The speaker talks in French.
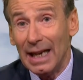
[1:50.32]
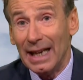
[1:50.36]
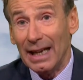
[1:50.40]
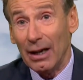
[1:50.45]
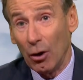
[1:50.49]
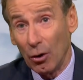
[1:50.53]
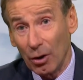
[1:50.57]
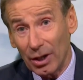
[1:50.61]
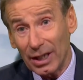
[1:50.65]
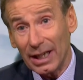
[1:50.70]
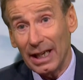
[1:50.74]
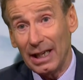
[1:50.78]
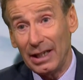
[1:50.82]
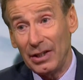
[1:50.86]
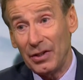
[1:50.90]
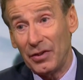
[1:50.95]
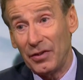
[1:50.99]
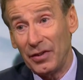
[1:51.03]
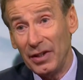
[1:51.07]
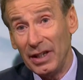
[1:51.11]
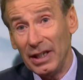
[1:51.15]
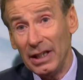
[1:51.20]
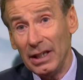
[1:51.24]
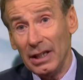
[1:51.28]
En
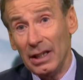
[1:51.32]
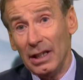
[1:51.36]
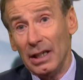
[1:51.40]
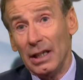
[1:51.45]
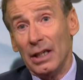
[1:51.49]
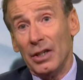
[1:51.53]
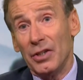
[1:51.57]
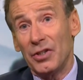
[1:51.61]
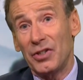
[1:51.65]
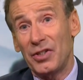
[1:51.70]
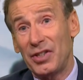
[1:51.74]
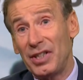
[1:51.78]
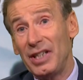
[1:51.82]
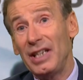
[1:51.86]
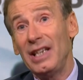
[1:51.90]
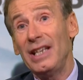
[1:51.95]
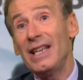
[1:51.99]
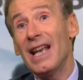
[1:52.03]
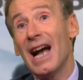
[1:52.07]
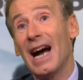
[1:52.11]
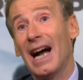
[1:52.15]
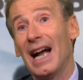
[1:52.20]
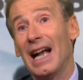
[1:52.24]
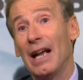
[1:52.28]
réalité, s'il
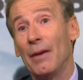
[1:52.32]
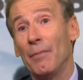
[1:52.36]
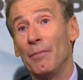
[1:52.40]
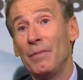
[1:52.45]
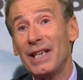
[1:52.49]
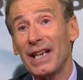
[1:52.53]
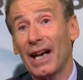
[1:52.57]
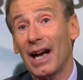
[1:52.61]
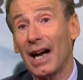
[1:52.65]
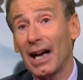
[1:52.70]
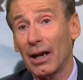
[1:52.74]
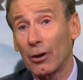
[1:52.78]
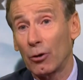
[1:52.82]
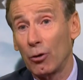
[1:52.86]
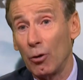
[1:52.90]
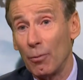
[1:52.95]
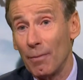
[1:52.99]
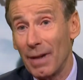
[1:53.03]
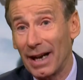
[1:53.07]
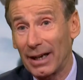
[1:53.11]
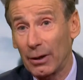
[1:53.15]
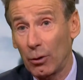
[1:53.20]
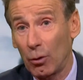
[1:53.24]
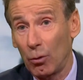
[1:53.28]
y a un miracle
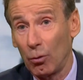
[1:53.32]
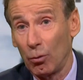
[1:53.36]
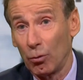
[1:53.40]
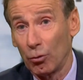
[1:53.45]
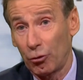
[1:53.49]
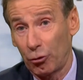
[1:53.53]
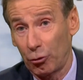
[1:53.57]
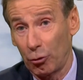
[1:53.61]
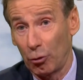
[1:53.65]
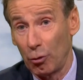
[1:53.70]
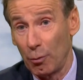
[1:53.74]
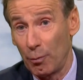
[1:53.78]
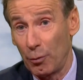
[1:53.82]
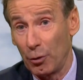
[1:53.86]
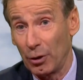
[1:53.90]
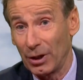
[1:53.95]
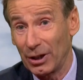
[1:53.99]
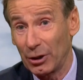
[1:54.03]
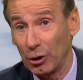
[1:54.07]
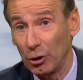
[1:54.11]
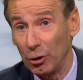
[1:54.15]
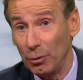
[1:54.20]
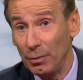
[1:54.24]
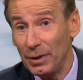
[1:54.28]
Macron sur le plan
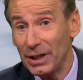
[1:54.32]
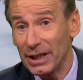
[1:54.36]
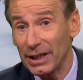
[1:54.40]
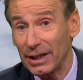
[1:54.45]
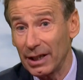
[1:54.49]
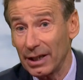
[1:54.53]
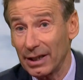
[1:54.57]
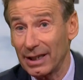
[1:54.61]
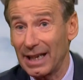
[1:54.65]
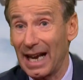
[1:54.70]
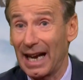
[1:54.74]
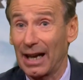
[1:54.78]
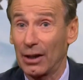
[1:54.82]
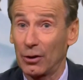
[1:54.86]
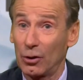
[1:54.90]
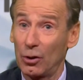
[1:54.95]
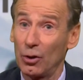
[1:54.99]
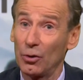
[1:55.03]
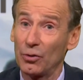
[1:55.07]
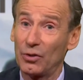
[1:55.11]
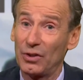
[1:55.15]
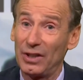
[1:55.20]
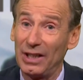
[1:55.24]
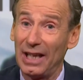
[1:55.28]
économique, car
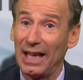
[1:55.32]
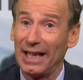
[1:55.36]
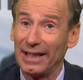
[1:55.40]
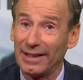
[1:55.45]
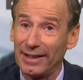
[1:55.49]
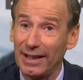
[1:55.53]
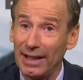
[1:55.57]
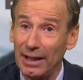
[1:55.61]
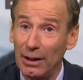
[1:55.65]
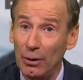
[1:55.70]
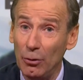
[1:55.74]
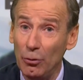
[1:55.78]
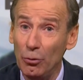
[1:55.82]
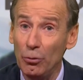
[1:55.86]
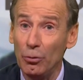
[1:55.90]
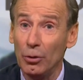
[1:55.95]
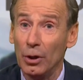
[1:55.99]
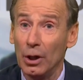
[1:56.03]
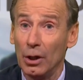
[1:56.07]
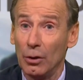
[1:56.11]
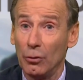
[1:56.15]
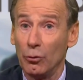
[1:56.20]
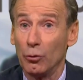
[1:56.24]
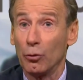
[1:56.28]
quand il a été élu,
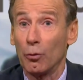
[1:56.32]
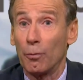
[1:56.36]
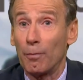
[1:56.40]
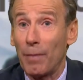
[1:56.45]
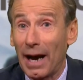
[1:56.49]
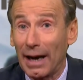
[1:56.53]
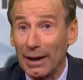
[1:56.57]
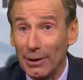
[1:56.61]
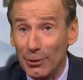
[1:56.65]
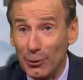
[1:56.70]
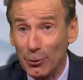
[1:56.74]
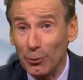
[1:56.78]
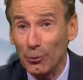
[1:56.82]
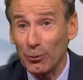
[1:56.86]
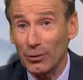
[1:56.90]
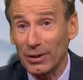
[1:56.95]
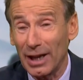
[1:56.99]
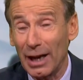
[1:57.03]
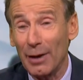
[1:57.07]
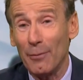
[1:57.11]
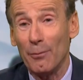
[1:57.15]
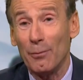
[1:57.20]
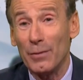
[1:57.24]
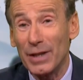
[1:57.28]
nous parlions
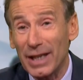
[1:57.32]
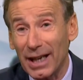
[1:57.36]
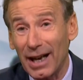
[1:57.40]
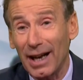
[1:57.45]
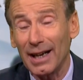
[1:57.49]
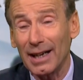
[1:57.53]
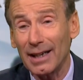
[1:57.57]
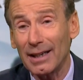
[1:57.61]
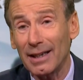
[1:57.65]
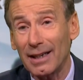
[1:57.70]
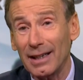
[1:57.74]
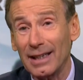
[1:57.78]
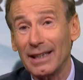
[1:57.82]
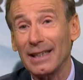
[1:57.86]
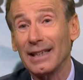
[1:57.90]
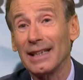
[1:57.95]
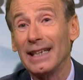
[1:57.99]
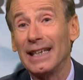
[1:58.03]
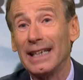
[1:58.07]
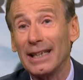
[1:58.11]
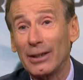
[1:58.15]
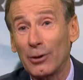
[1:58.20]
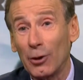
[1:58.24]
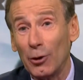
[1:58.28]
d'un miracle
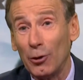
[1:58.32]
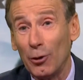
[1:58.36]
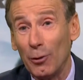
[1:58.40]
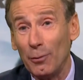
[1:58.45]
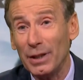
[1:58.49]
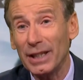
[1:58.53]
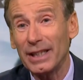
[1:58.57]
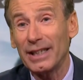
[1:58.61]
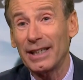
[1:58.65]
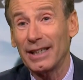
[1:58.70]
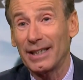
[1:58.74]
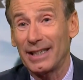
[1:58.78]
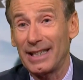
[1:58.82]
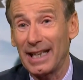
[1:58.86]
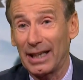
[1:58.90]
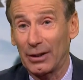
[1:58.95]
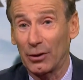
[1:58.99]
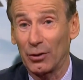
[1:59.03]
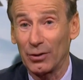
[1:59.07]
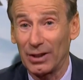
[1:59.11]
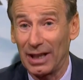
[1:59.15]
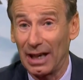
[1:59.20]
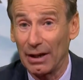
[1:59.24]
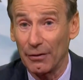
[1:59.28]
économique qui
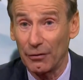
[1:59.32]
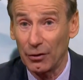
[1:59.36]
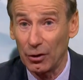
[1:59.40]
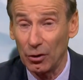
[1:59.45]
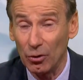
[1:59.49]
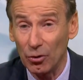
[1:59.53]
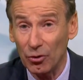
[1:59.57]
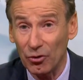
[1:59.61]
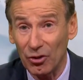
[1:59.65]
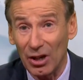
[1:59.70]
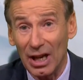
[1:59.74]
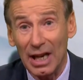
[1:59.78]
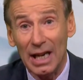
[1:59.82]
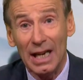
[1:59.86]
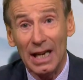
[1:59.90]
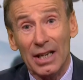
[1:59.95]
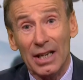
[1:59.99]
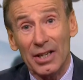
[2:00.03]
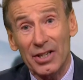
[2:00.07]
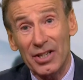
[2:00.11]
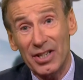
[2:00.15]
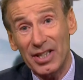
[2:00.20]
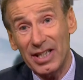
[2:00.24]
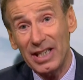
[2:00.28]
attendait la France,
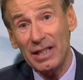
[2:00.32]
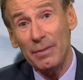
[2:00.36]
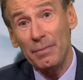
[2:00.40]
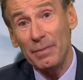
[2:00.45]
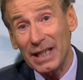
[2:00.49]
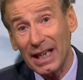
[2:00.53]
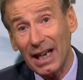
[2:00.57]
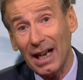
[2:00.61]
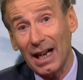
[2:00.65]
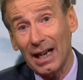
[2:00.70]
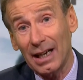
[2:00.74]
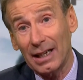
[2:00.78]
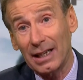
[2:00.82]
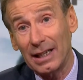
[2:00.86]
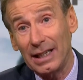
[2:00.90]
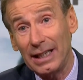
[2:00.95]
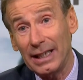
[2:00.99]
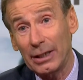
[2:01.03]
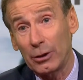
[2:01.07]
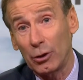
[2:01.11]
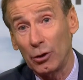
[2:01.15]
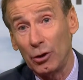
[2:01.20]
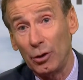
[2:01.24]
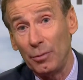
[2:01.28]
si miracle
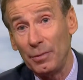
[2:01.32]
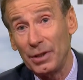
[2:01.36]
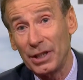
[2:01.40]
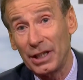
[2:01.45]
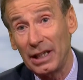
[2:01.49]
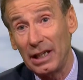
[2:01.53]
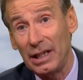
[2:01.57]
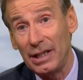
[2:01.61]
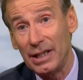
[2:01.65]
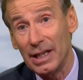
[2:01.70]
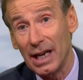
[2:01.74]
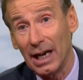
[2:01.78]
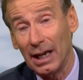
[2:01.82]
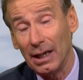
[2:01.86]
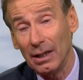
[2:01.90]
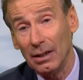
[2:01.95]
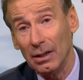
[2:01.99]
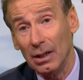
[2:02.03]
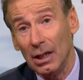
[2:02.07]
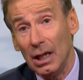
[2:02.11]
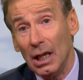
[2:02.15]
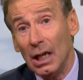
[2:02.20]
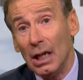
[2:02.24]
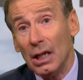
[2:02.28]
économique il y a,
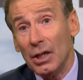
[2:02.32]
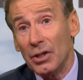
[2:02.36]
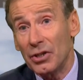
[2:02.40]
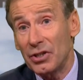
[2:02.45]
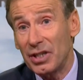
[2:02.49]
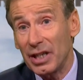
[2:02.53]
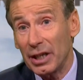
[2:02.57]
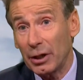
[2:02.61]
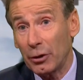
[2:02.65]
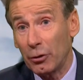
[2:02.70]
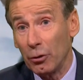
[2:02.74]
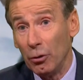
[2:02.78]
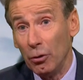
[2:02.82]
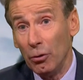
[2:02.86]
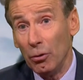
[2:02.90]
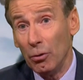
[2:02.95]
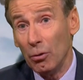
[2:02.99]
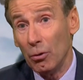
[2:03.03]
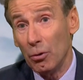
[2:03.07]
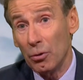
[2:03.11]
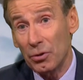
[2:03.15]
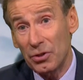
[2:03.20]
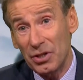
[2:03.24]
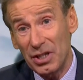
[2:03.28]
c'est que
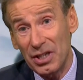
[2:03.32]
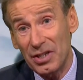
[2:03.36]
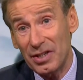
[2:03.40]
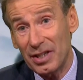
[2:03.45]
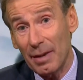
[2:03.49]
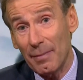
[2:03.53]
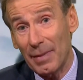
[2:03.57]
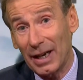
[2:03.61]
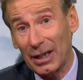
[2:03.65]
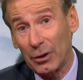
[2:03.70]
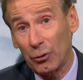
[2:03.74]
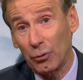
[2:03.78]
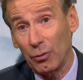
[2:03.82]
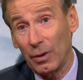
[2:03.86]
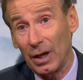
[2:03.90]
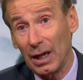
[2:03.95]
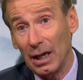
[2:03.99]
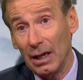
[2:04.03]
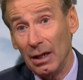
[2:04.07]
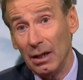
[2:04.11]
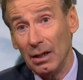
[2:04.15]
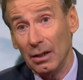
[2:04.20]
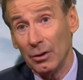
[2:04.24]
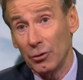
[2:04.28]
le système
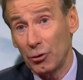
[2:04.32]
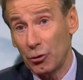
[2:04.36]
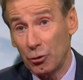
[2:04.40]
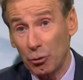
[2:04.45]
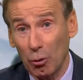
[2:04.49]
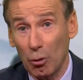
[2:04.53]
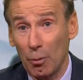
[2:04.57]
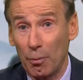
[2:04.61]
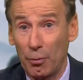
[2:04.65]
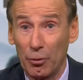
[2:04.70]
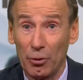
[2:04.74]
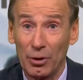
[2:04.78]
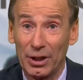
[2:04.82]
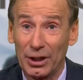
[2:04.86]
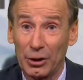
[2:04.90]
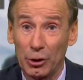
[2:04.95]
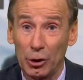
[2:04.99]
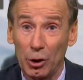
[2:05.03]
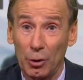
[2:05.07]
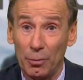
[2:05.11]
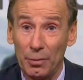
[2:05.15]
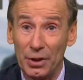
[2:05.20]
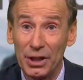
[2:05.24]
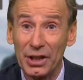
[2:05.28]
actuel, sur le plan
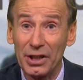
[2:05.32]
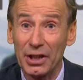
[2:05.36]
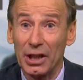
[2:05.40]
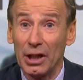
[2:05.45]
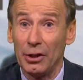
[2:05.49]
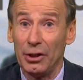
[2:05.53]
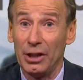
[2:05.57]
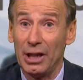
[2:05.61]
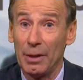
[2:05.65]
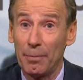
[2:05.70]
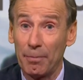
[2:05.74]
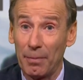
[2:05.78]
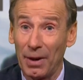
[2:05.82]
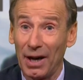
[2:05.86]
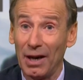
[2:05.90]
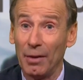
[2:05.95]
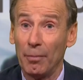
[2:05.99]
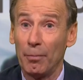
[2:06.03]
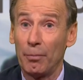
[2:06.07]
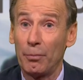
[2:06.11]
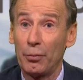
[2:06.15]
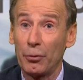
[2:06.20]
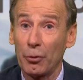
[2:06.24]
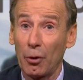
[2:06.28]
économique, n'est
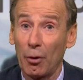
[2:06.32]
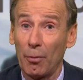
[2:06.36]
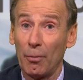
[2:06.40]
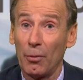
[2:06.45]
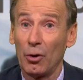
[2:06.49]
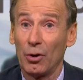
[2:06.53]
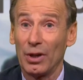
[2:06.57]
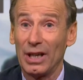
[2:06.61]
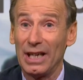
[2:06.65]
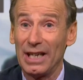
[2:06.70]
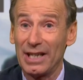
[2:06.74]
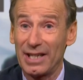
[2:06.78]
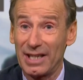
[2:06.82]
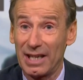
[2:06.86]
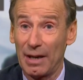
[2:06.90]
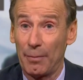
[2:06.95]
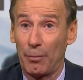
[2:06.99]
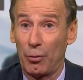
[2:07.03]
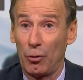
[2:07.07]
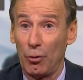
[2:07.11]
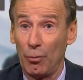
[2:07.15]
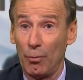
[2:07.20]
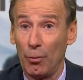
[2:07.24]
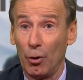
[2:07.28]
pas purement et
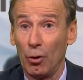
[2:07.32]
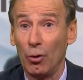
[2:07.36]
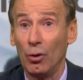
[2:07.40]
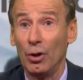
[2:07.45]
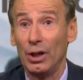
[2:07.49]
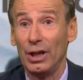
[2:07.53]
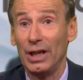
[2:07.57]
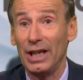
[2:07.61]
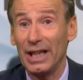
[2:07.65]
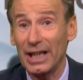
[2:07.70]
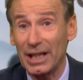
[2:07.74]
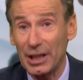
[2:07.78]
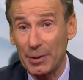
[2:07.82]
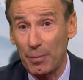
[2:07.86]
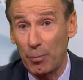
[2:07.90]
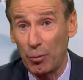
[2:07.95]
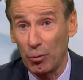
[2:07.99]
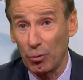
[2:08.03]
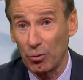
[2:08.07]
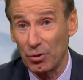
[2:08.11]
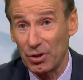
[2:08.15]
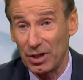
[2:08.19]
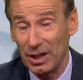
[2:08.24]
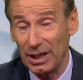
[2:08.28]
simplement
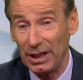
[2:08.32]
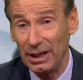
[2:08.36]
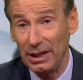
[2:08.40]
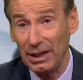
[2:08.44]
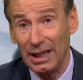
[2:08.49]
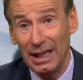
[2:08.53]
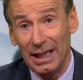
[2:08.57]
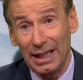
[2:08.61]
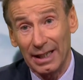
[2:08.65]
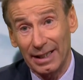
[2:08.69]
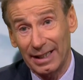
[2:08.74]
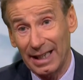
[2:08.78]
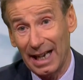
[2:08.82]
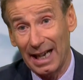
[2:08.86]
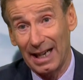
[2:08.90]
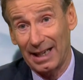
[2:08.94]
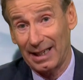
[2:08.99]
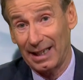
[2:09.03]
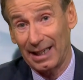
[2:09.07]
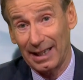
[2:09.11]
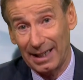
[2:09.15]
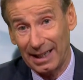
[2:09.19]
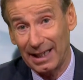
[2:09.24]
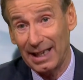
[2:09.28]
explosé,
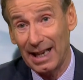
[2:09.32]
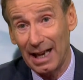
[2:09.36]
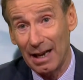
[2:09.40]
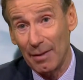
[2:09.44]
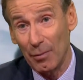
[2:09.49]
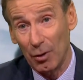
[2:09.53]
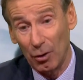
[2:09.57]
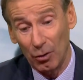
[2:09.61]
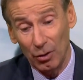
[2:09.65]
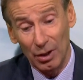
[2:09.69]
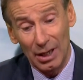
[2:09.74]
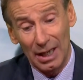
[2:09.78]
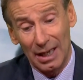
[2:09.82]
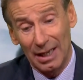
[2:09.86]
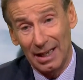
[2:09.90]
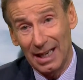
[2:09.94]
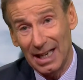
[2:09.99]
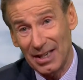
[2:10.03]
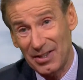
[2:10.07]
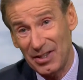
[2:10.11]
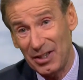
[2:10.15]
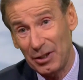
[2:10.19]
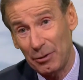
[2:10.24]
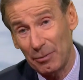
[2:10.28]
car réellement,
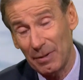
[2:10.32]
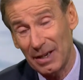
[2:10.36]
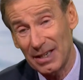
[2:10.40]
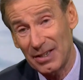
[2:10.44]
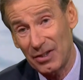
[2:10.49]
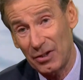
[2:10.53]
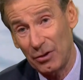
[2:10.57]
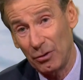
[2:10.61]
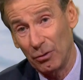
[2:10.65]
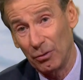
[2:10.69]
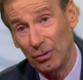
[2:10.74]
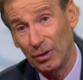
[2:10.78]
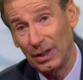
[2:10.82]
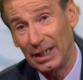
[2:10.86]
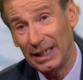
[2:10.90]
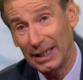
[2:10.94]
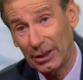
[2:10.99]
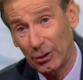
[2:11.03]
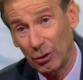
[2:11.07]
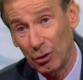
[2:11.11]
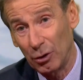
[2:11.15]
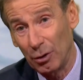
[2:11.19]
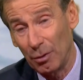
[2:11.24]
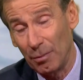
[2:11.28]
la situation
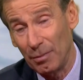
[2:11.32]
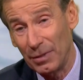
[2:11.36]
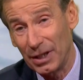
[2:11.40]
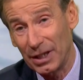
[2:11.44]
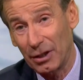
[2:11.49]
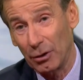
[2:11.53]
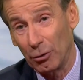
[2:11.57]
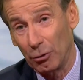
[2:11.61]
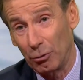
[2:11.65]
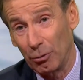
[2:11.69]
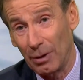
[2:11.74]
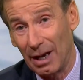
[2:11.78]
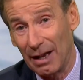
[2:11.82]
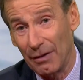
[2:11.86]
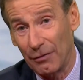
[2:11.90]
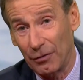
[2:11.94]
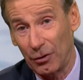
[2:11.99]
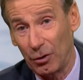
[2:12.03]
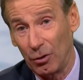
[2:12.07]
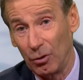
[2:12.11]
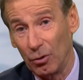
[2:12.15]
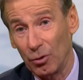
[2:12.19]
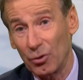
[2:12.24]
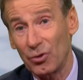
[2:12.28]
économique de la
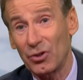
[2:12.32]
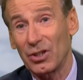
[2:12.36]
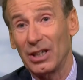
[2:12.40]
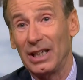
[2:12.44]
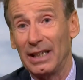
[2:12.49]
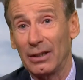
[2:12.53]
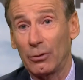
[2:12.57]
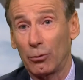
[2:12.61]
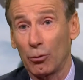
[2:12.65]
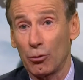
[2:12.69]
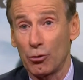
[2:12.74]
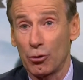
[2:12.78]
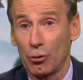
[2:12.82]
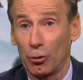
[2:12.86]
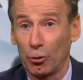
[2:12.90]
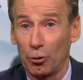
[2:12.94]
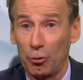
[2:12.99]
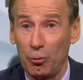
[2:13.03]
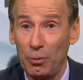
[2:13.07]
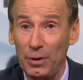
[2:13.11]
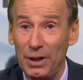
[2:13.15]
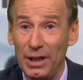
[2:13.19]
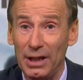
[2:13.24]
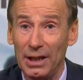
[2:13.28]
France est
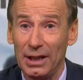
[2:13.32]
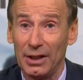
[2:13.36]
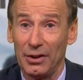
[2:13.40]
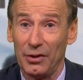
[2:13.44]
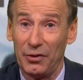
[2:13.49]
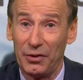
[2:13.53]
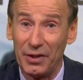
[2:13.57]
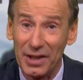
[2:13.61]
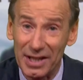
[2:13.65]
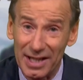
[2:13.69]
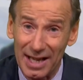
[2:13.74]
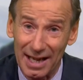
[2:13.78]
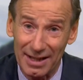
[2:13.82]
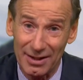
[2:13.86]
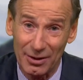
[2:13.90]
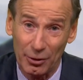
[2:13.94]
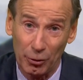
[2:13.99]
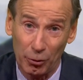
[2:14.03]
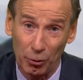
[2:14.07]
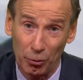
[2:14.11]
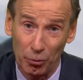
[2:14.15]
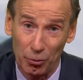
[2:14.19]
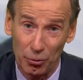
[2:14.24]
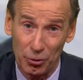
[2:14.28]
aujourd'hui
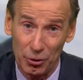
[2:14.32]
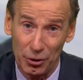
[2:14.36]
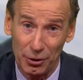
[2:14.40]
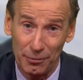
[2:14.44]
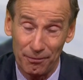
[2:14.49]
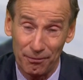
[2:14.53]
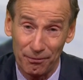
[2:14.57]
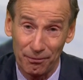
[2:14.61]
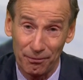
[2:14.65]
désastreuse.